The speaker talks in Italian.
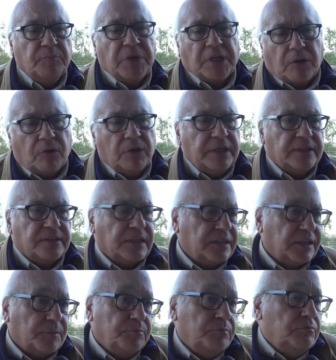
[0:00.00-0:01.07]
Però è
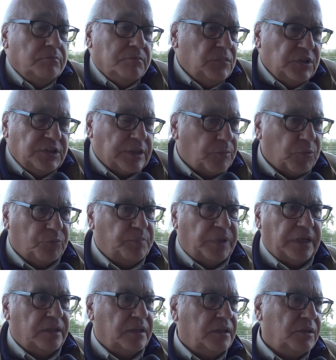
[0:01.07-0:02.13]
andata diciamo
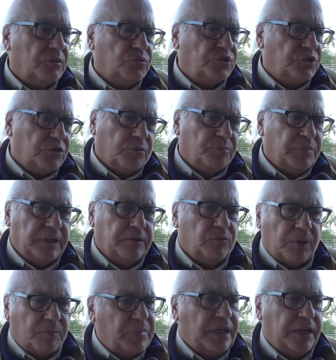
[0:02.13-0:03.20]
bene, è uscita bene,
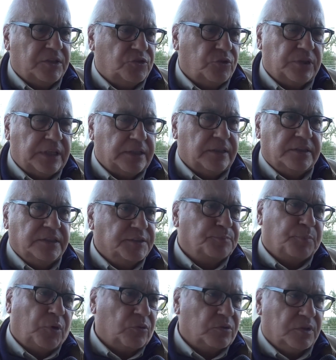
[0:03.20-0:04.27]
una bella giornata di
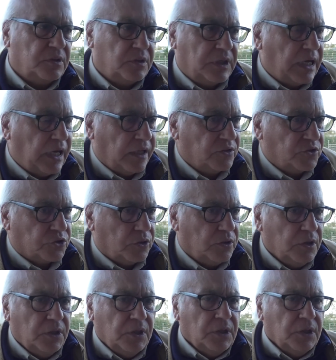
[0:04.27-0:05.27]
sport, di calcio.